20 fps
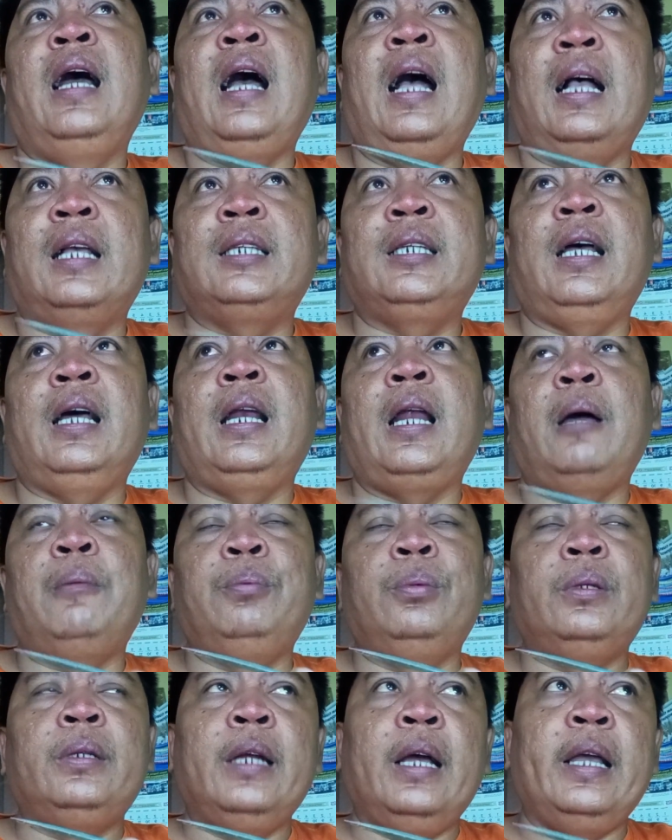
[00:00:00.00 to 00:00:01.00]
hasanah
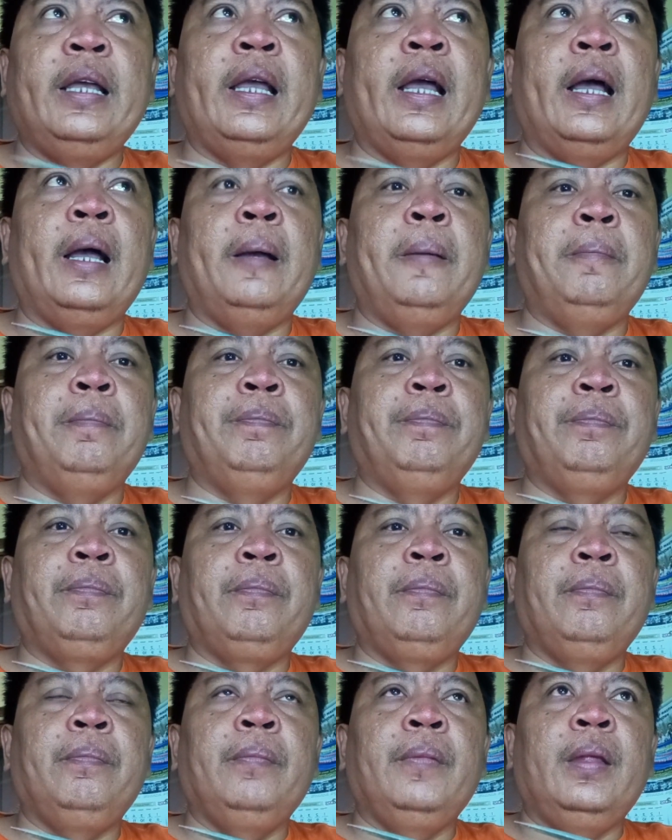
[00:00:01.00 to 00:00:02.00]
budaya
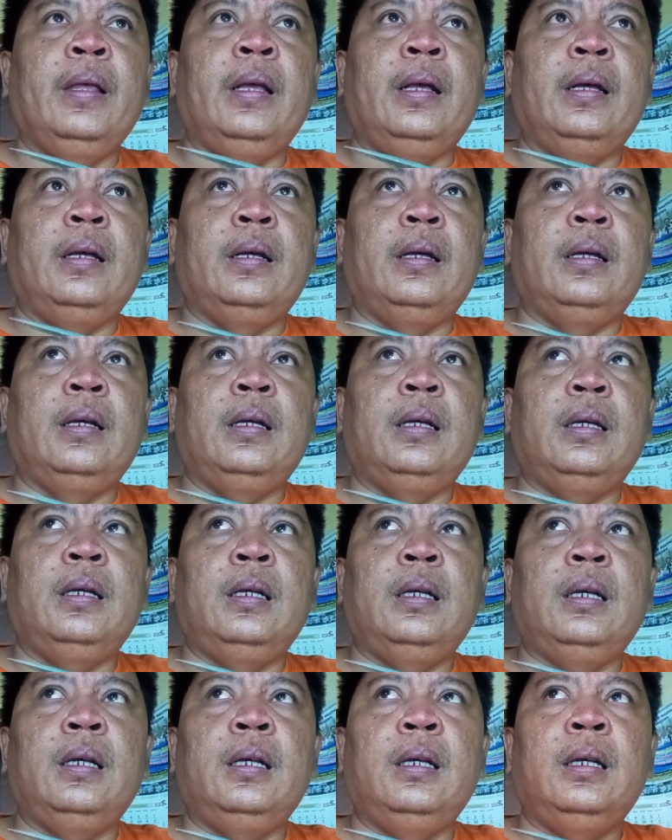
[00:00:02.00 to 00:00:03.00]
eh,